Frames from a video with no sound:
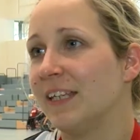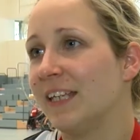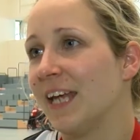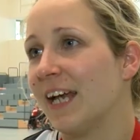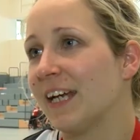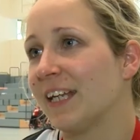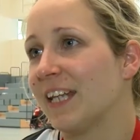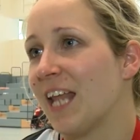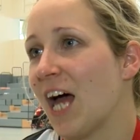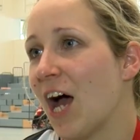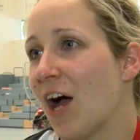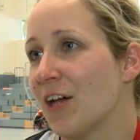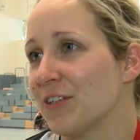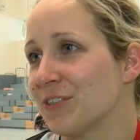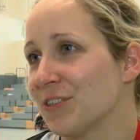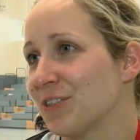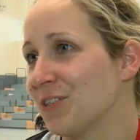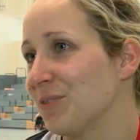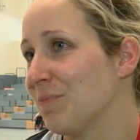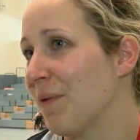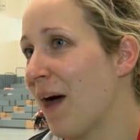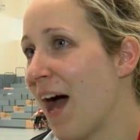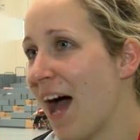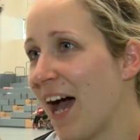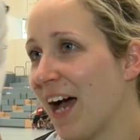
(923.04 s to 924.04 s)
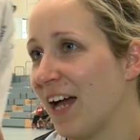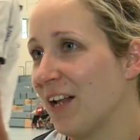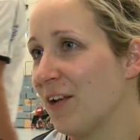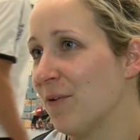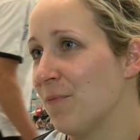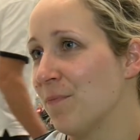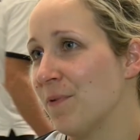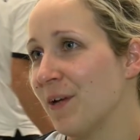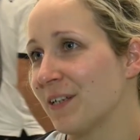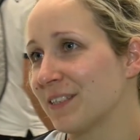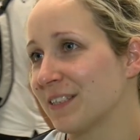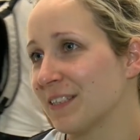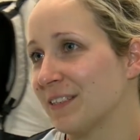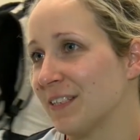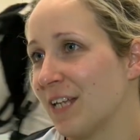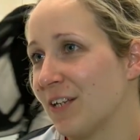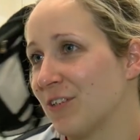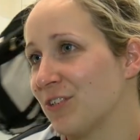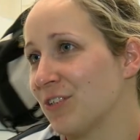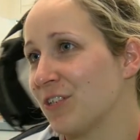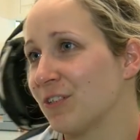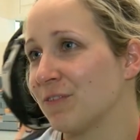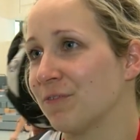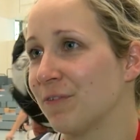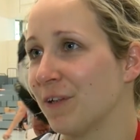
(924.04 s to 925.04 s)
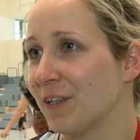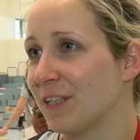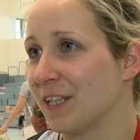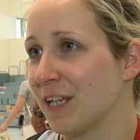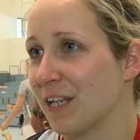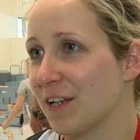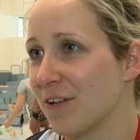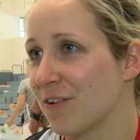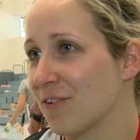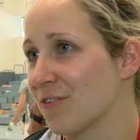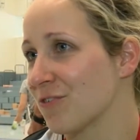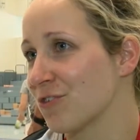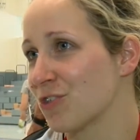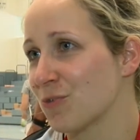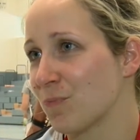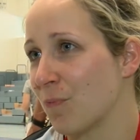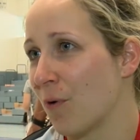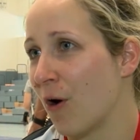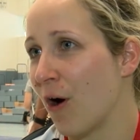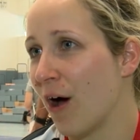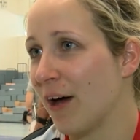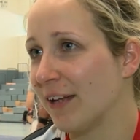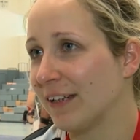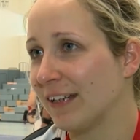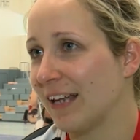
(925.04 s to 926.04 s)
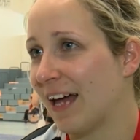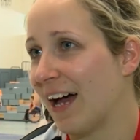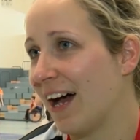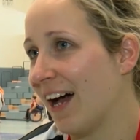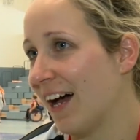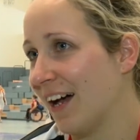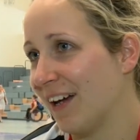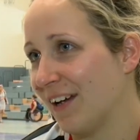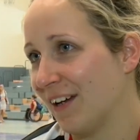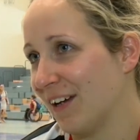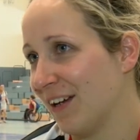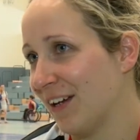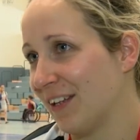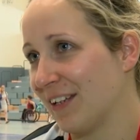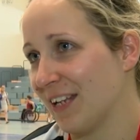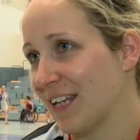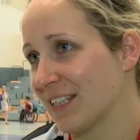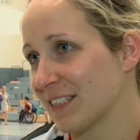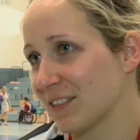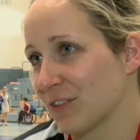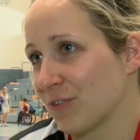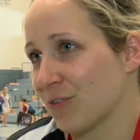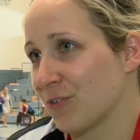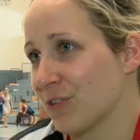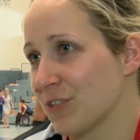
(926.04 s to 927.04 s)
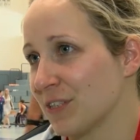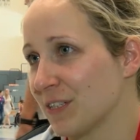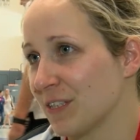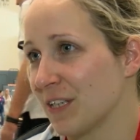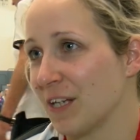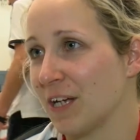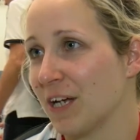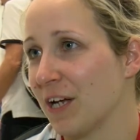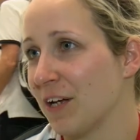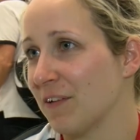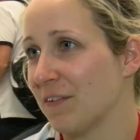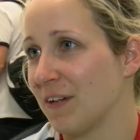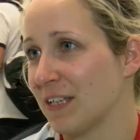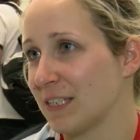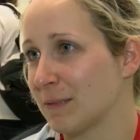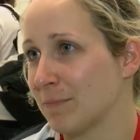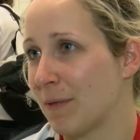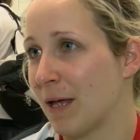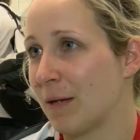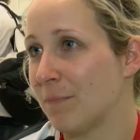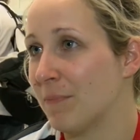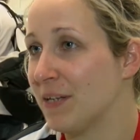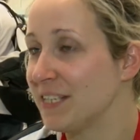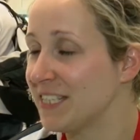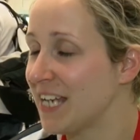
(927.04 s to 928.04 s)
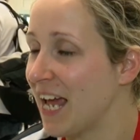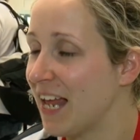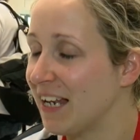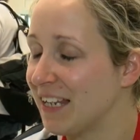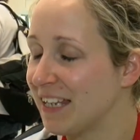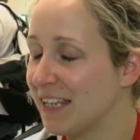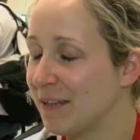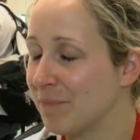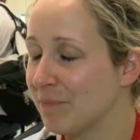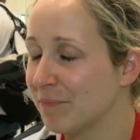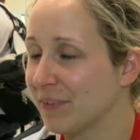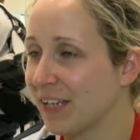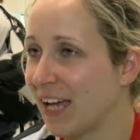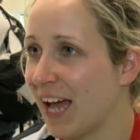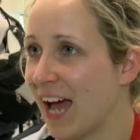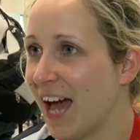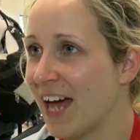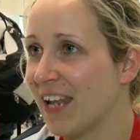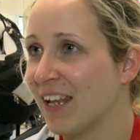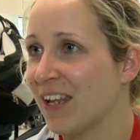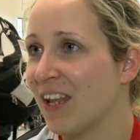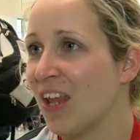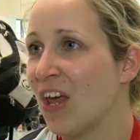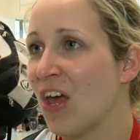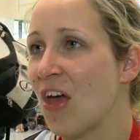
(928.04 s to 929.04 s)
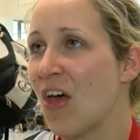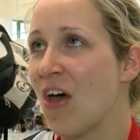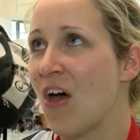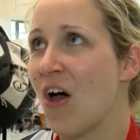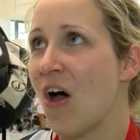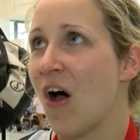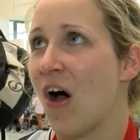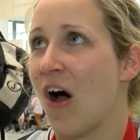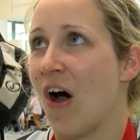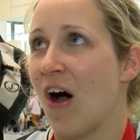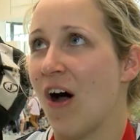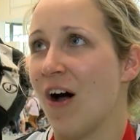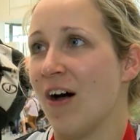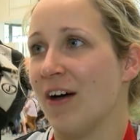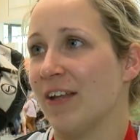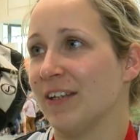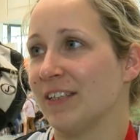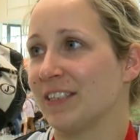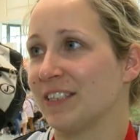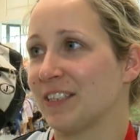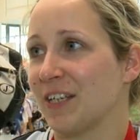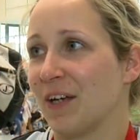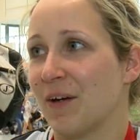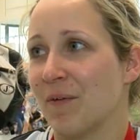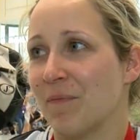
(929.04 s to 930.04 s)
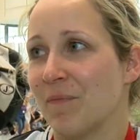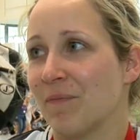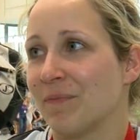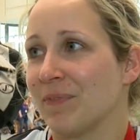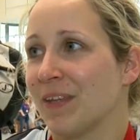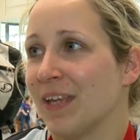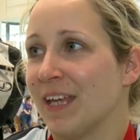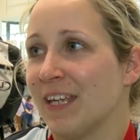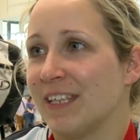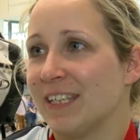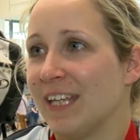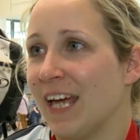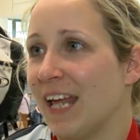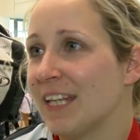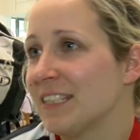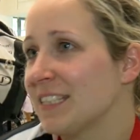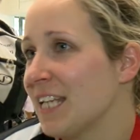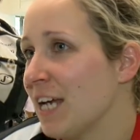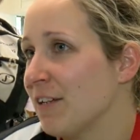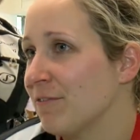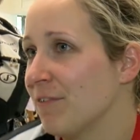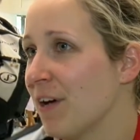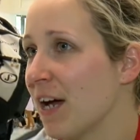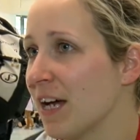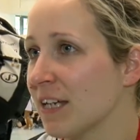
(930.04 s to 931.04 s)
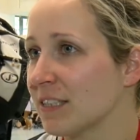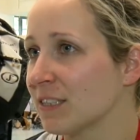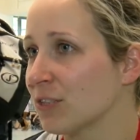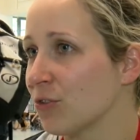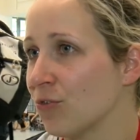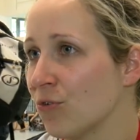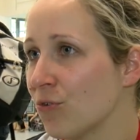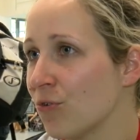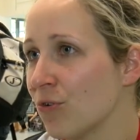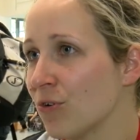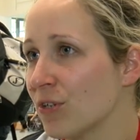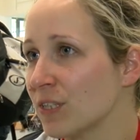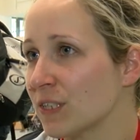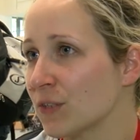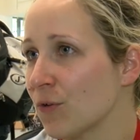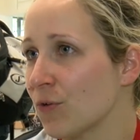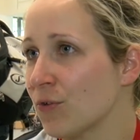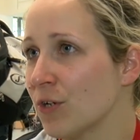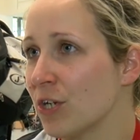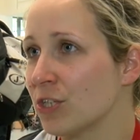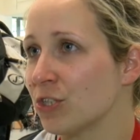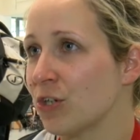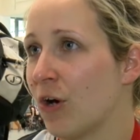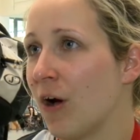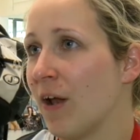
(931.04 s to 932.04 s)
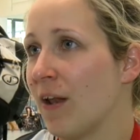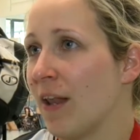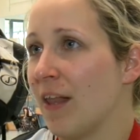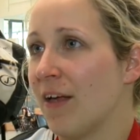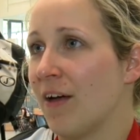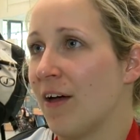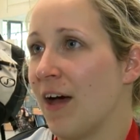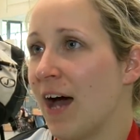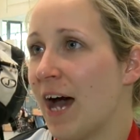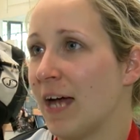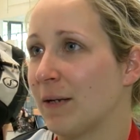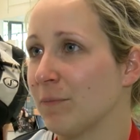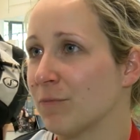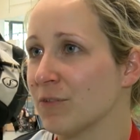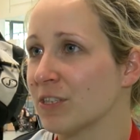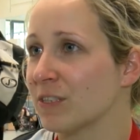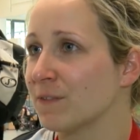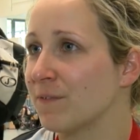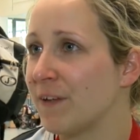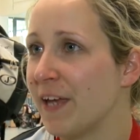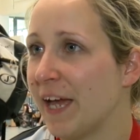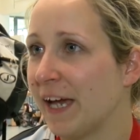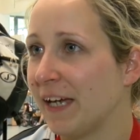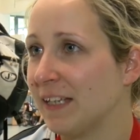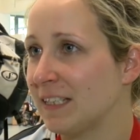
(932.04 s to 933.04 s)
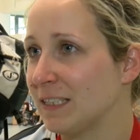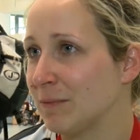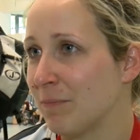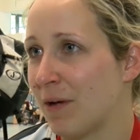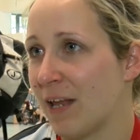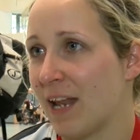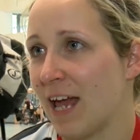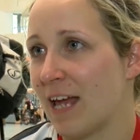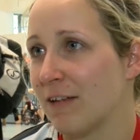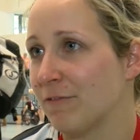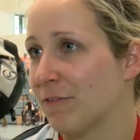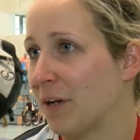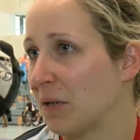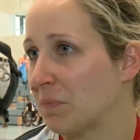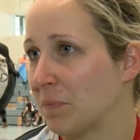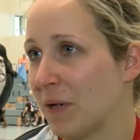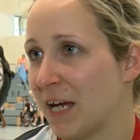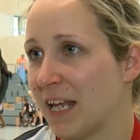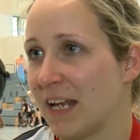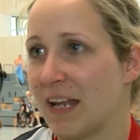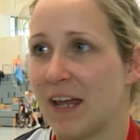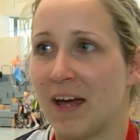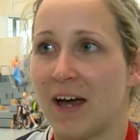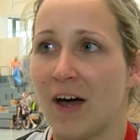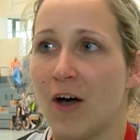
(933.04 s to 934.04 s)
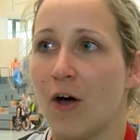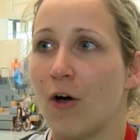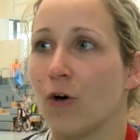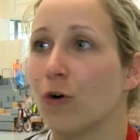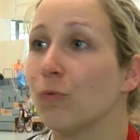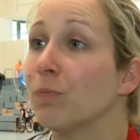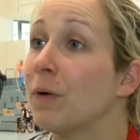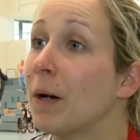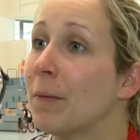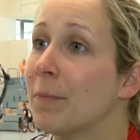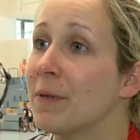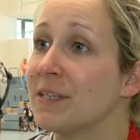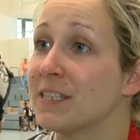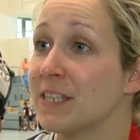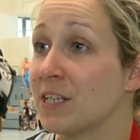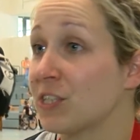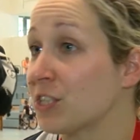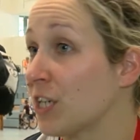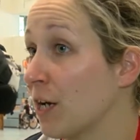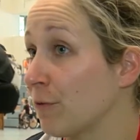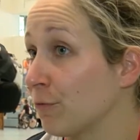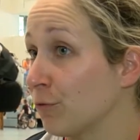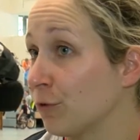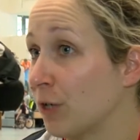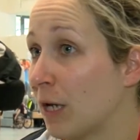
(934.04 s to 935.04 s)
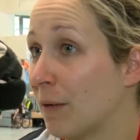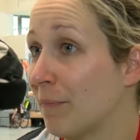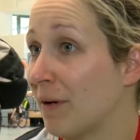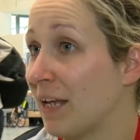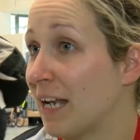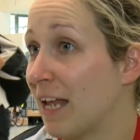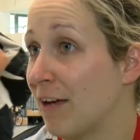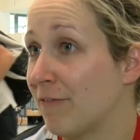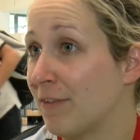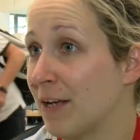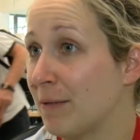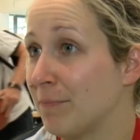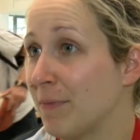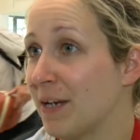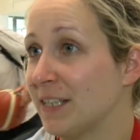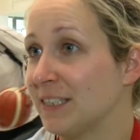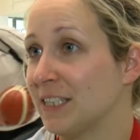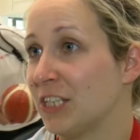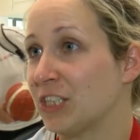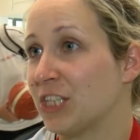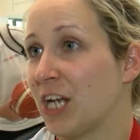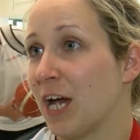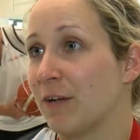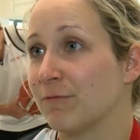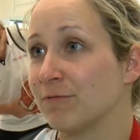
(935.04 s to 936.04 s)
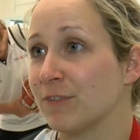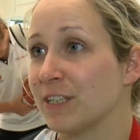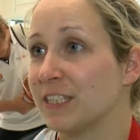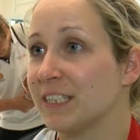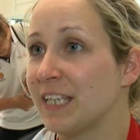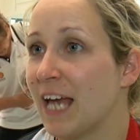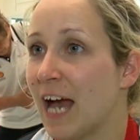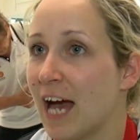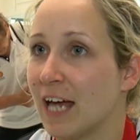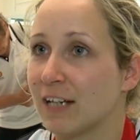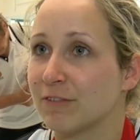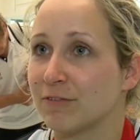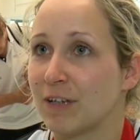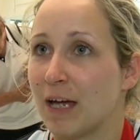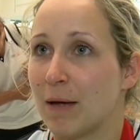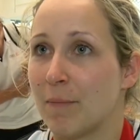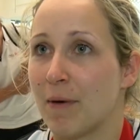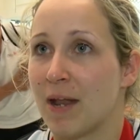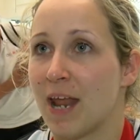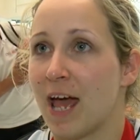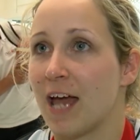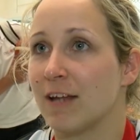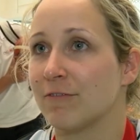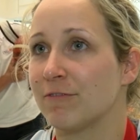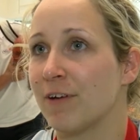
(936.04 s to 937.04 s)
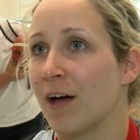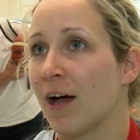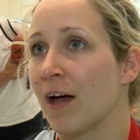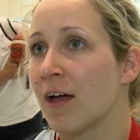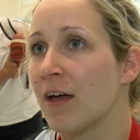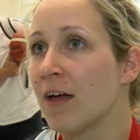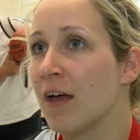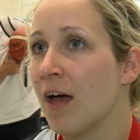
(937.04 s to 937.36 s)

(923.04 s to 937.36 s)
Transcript: Ja, genau. Also die Paralympics sind natürlich für jeden Sportler äh, das Größte, was man miterleben kann. Und ähm, ja, es ist einfach so, so eine tolle Atmosphäre, die man einfach bei einer Europameisterschaft oder bei einer Weltmeisterschaft nicht hat, weil man einfach